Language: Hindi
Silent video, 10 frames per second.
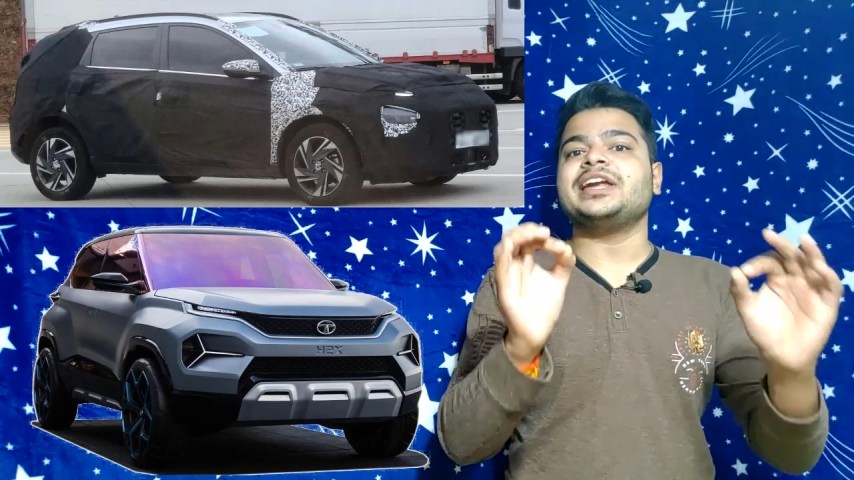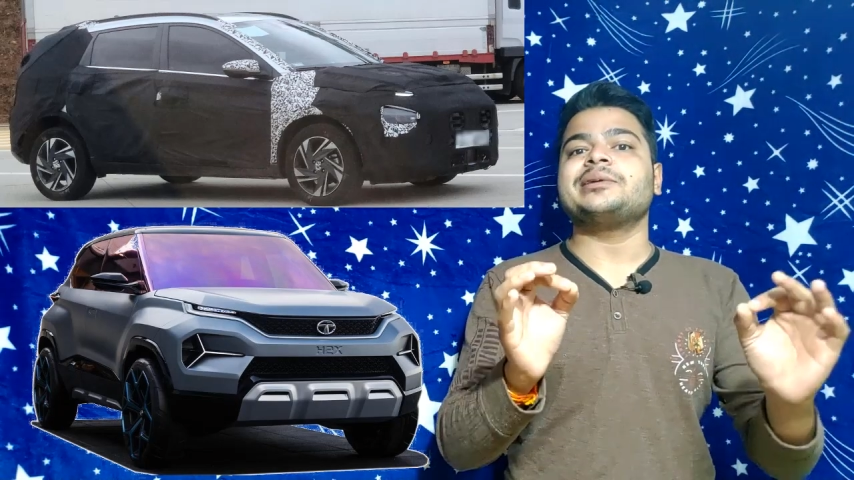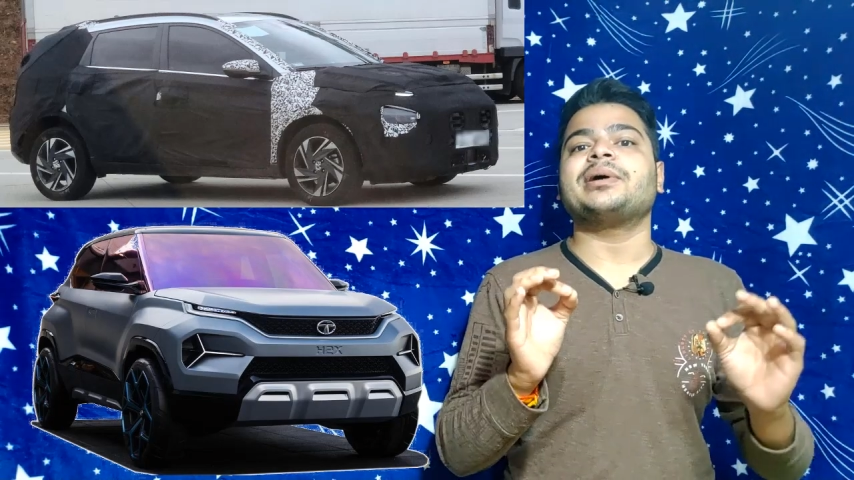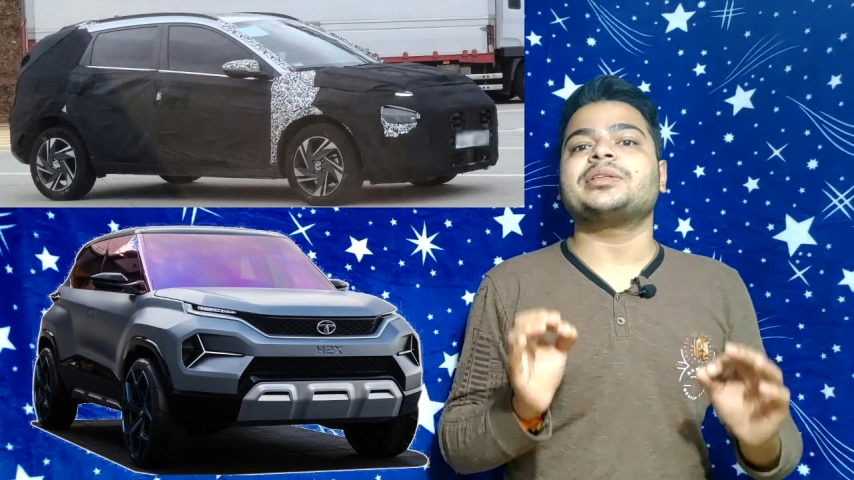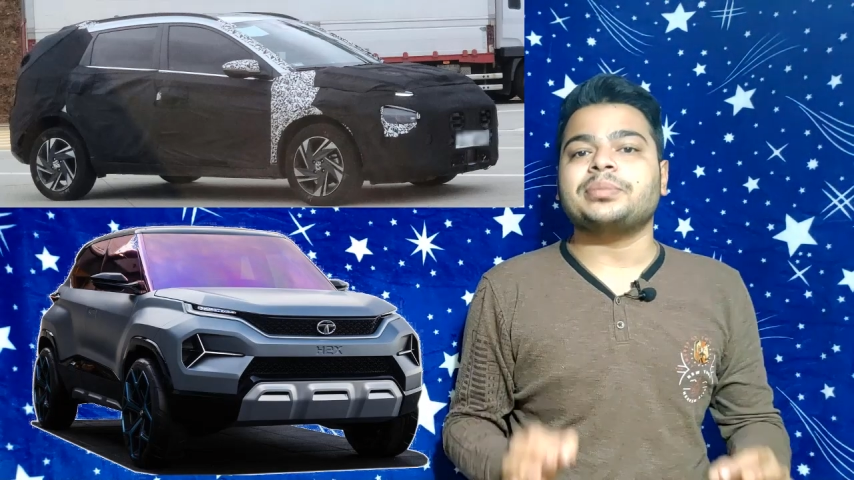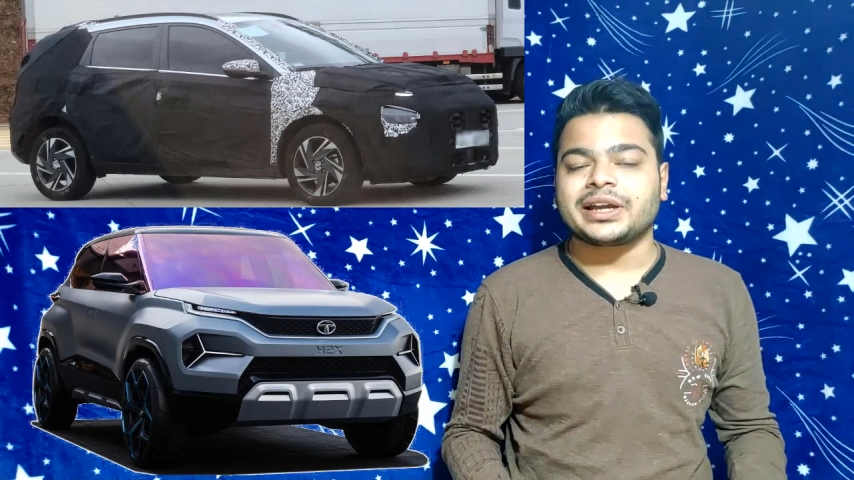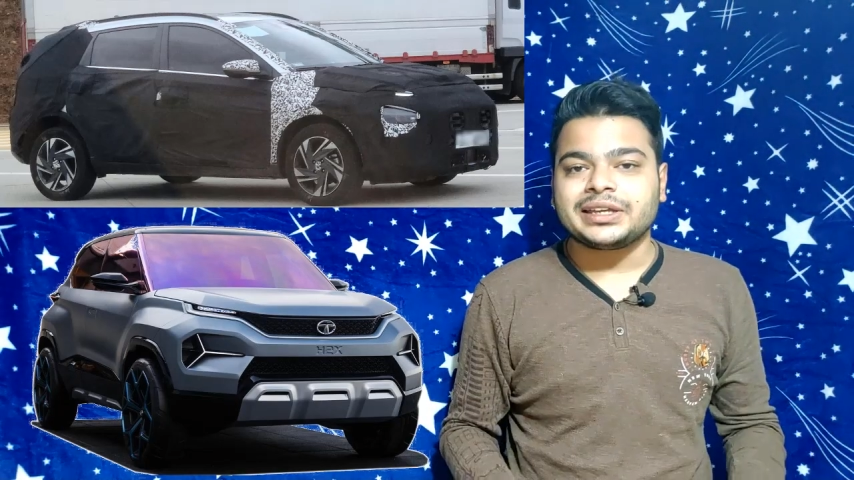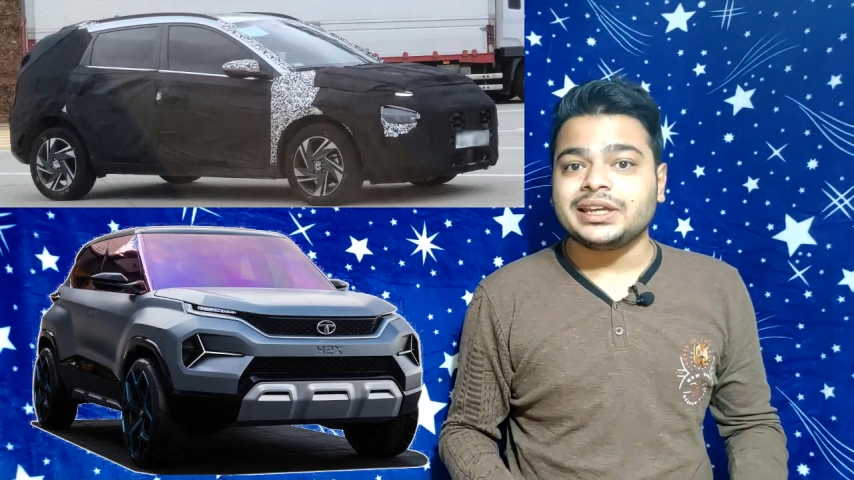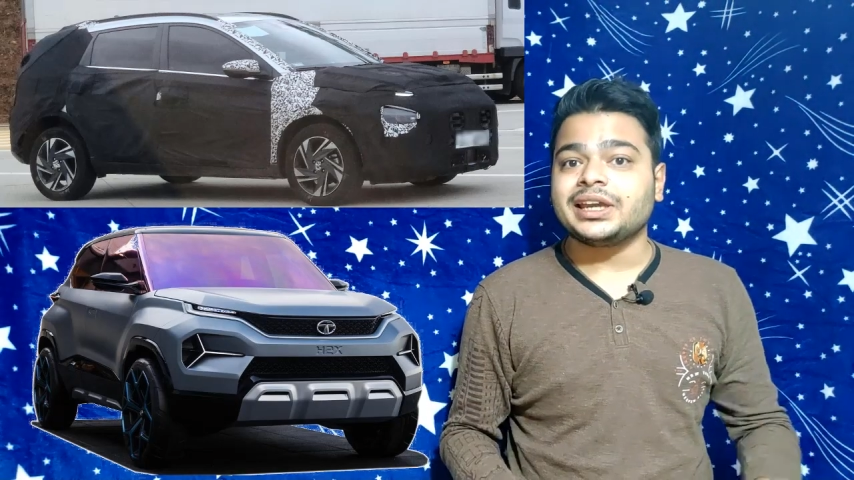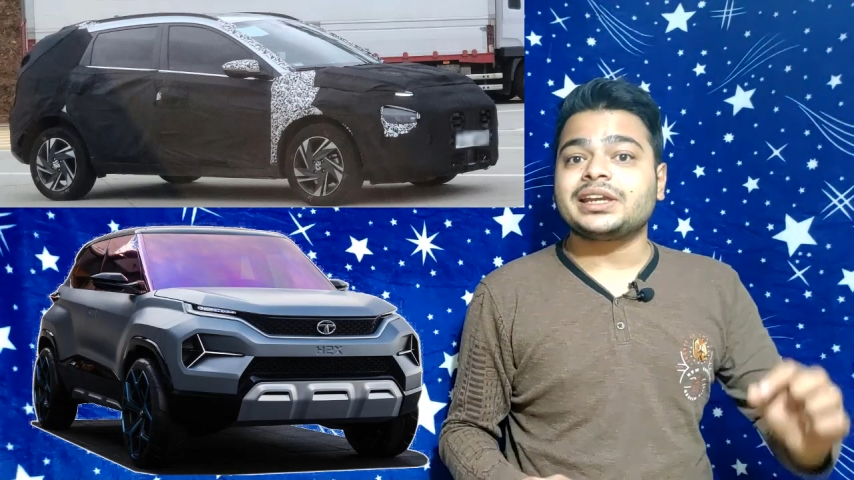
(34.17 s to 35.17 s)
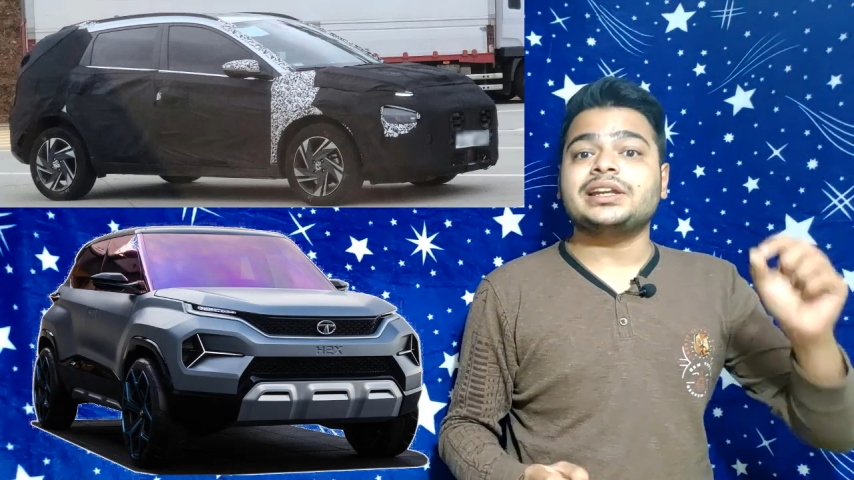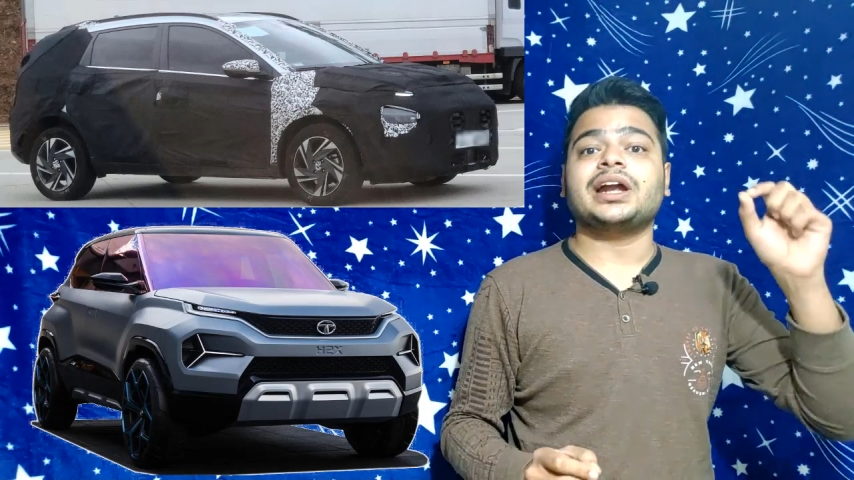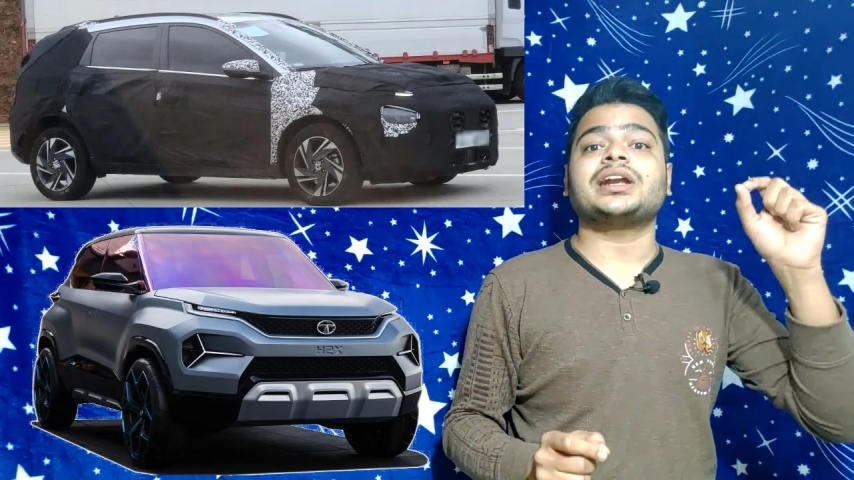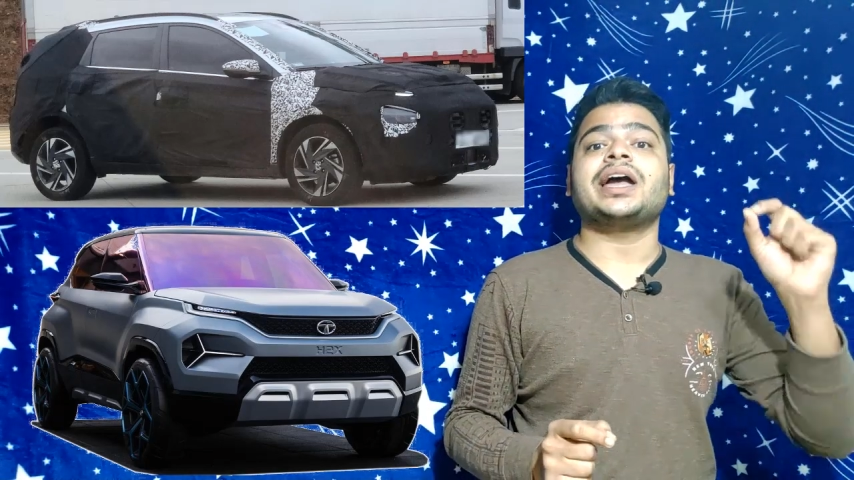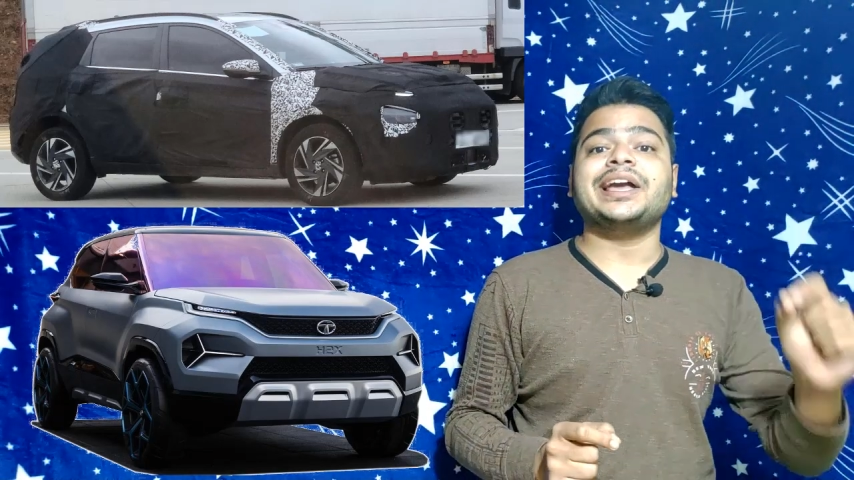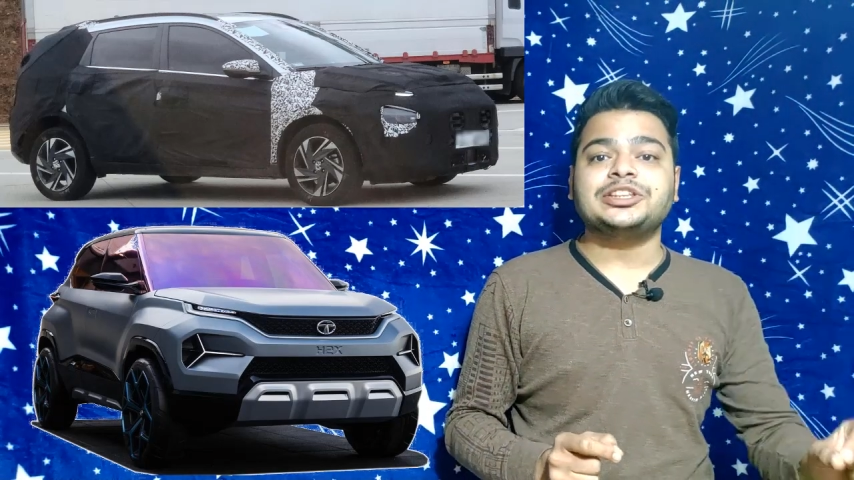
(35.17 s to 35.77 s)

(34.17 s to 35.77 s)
एक बात पक्की है कि टाटा